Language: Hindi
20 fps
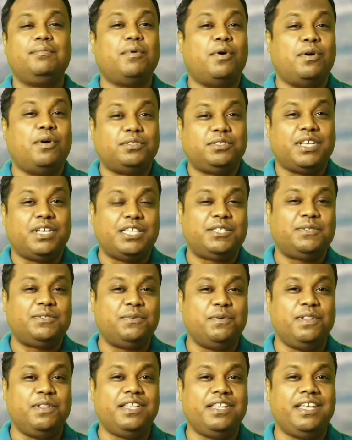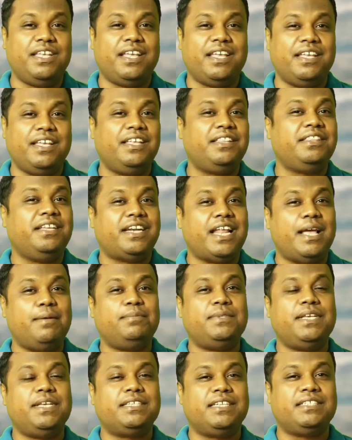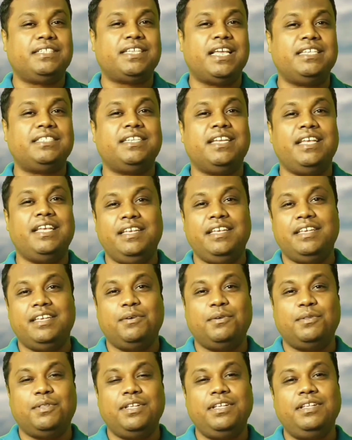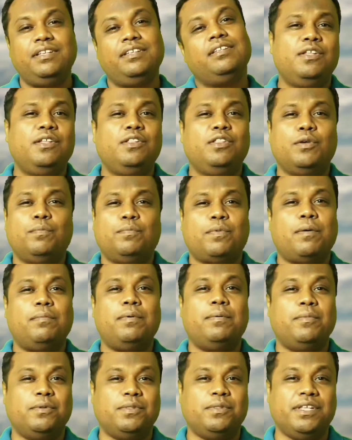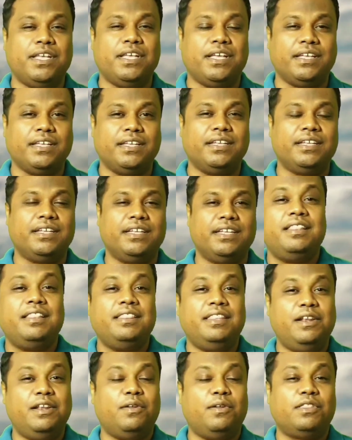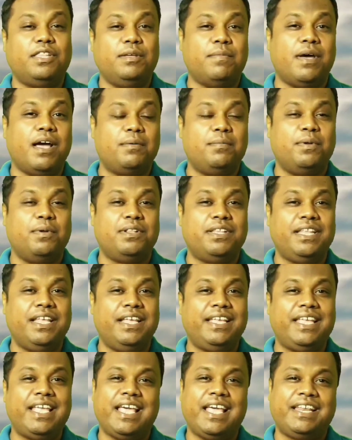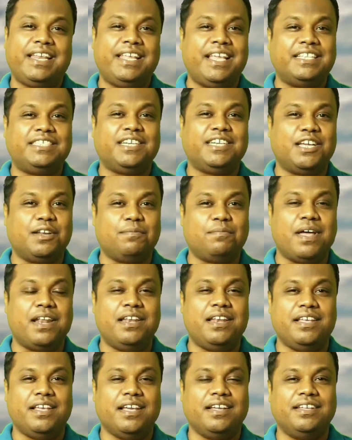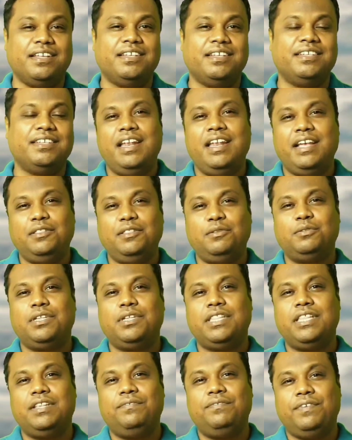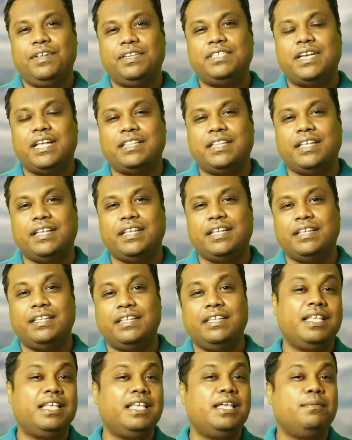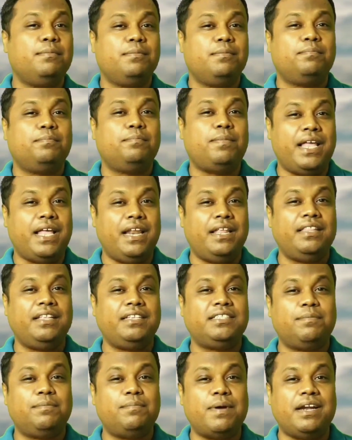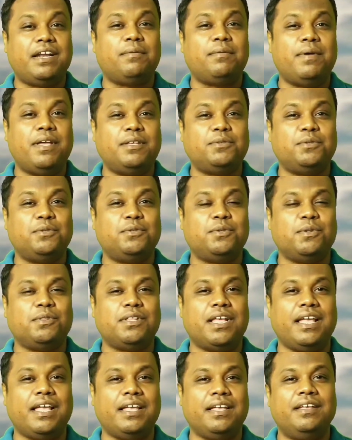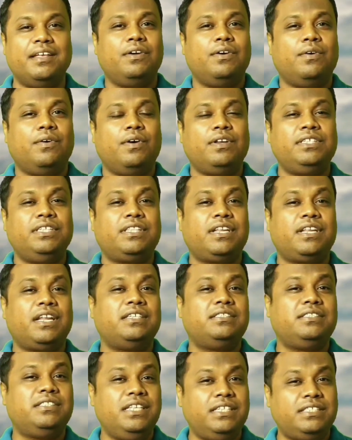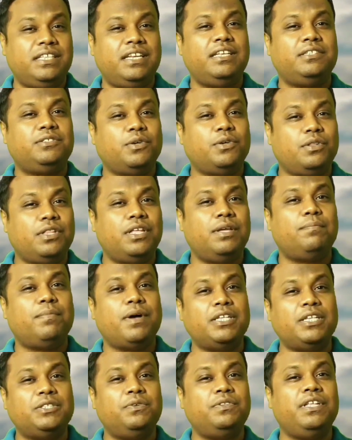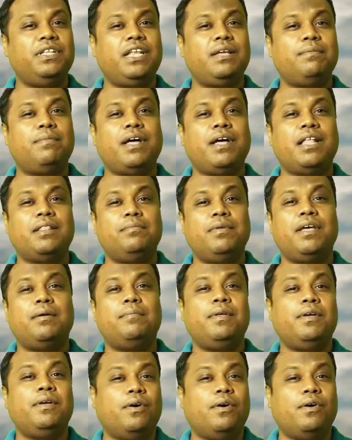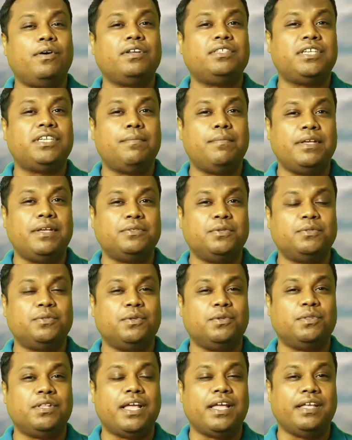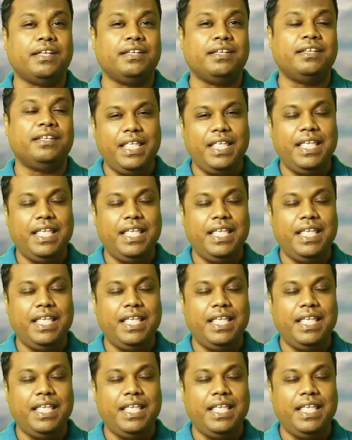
बहुत सांस फूलती है इतने टाइम से एक्सरसाइज नहीं की होती तो प्रॉब्लम होती है दिल और दिमाग बोलते हैं कि यार क्या चक्कर पाल लिया लेकिन दूसरे दिन फिर जाते हैं पहले दिन से बेटर महसूस होता है और इसी तरह तीसरे चौथे पांचवें दिन के बाद में हमें और अच्छा महसूस होता है